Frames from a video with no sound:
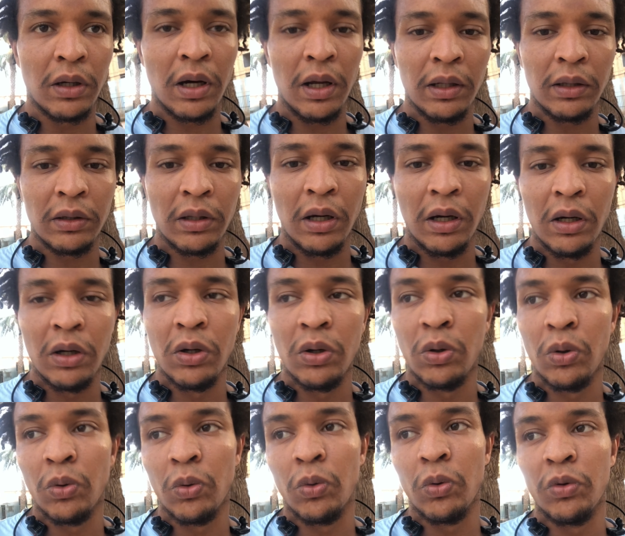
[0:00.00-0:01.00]
غلطه
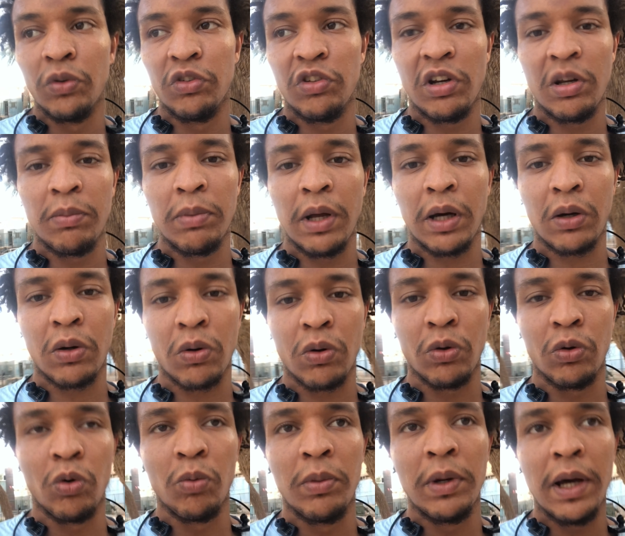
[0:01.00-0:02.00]
ونجري بلا
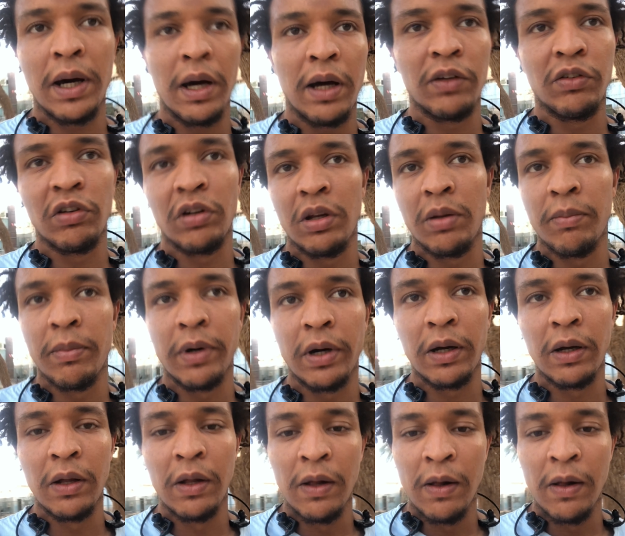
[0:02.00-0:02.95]
كرونو بلا حاجه اللي ما